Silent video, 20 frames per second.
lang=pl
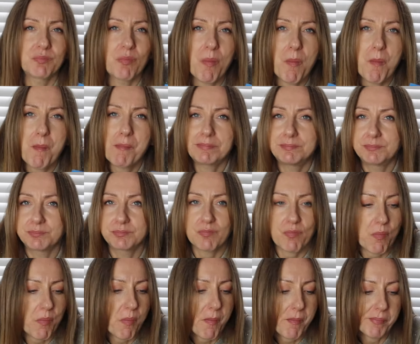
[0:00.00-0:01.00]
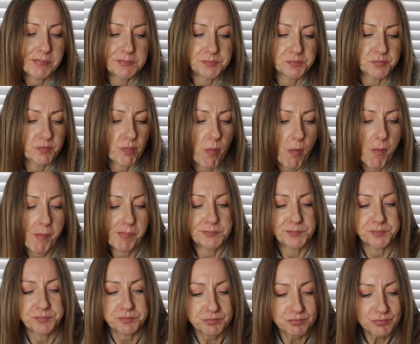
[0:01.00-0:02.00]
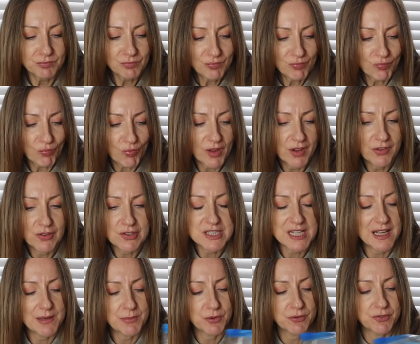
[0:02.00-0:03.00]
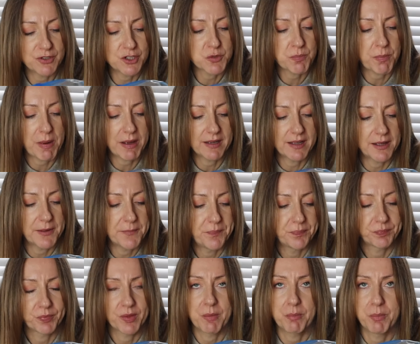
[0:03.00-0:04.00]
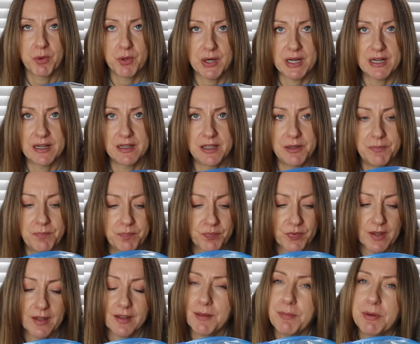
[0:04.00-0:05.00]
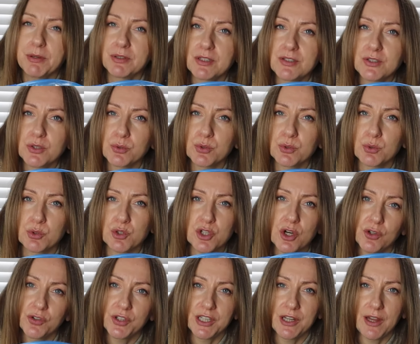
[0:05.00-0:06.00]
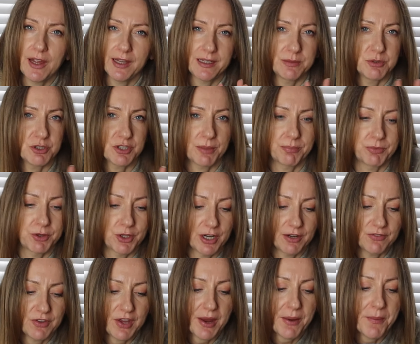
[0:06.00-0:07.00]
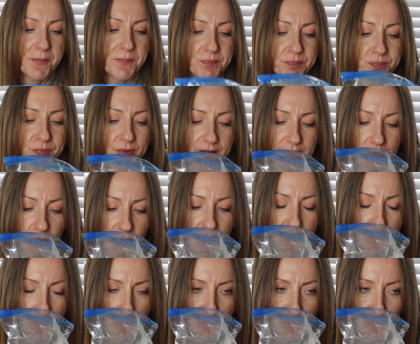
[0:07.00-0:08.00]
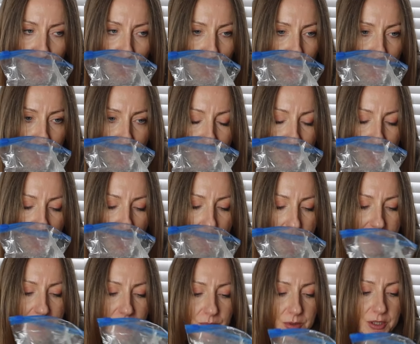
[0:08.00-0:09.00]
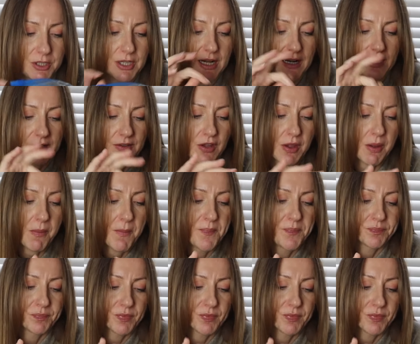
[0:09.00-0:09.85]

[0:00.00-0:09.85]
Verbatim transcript: Mm, mm, mm, mm. Dostałam również pakę Morelli, Chyba one są suszone na jakimś tam drewnie. E, po prostu pachną idealnie.